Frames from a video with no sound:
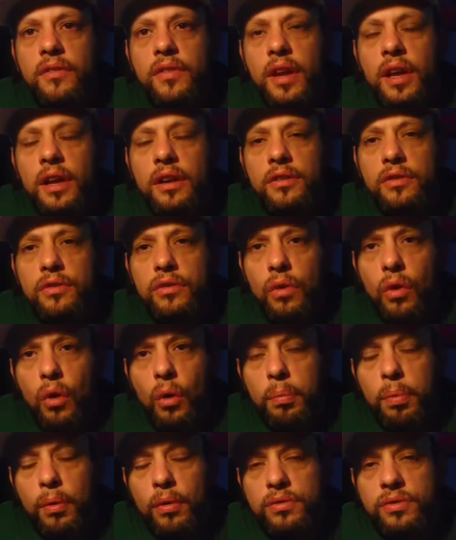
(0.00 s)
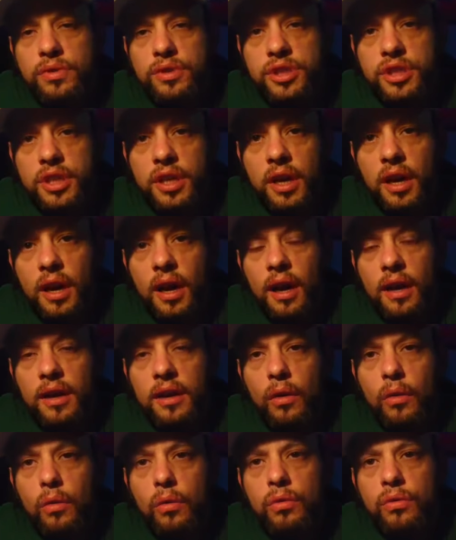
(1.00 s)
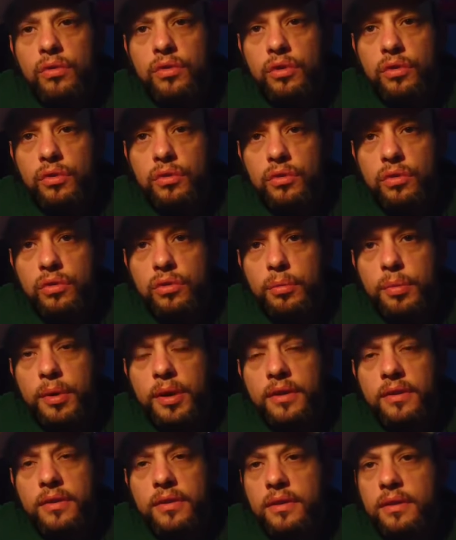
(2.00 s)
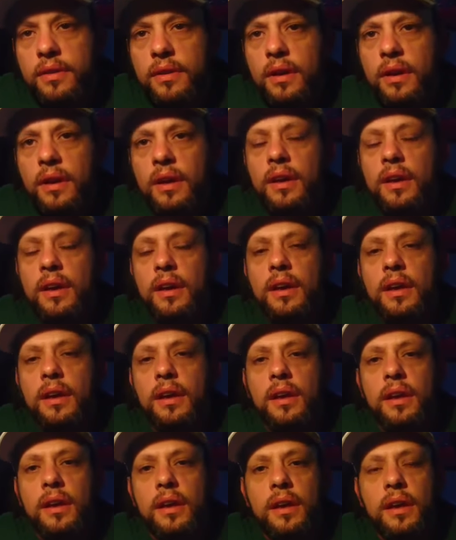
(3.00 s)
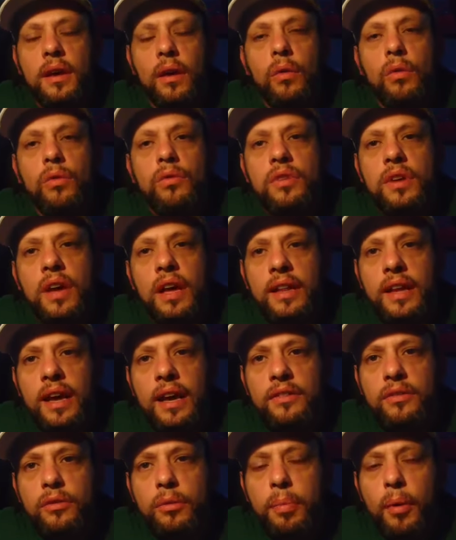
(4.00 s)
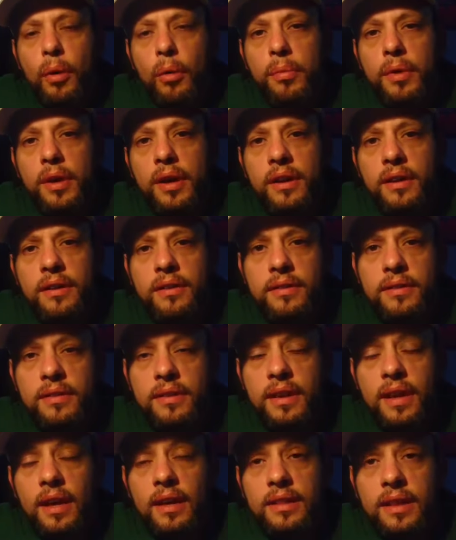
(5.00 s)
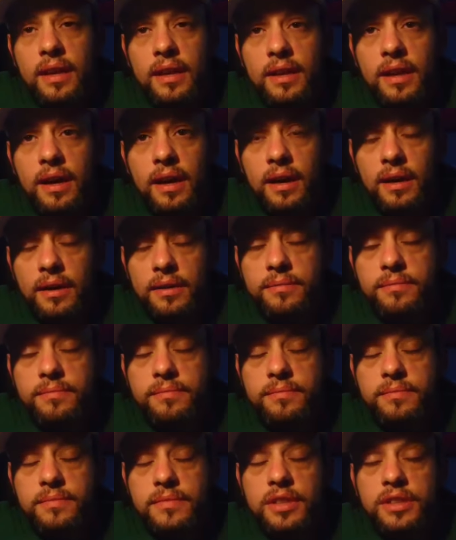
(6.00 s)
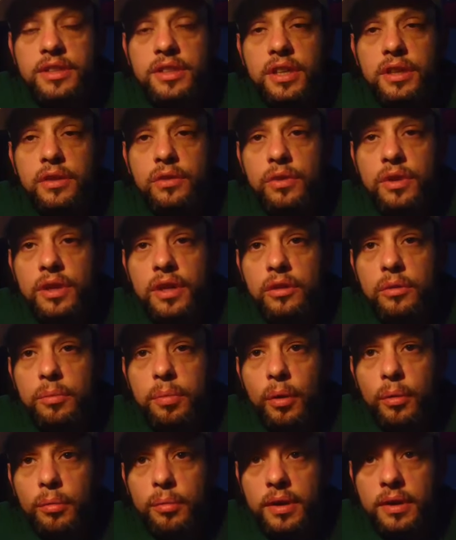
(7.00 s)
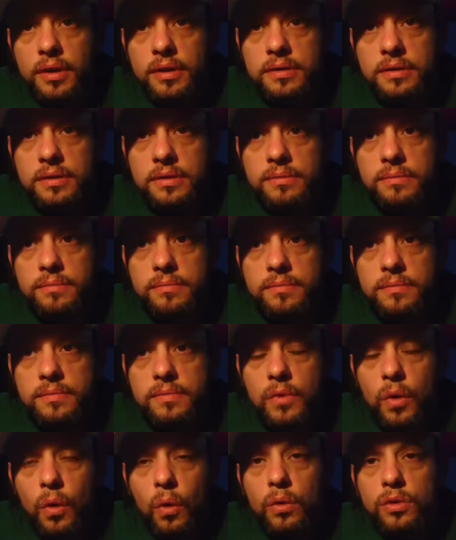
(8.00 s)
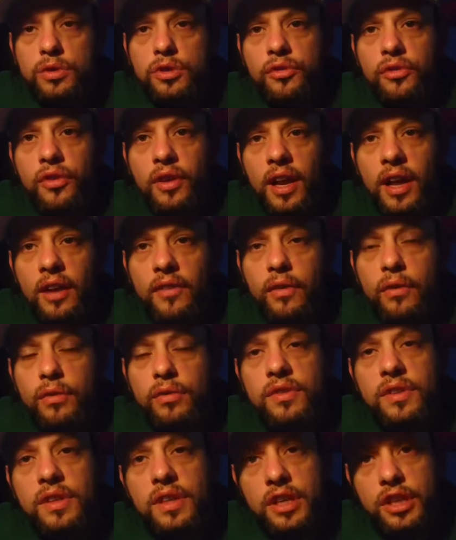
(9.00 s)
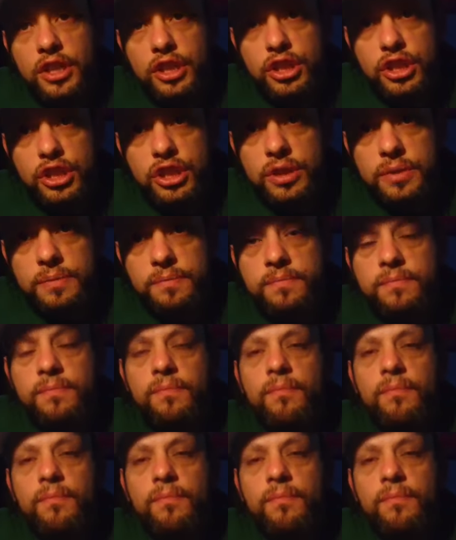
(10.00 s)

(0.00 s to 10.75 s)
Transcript: viralizou ao ponto de chegar em alguns youtubers, em alguns canais do Palmeiras e até na, na diretoria do Palmeiras, onde eu falava o seguinte: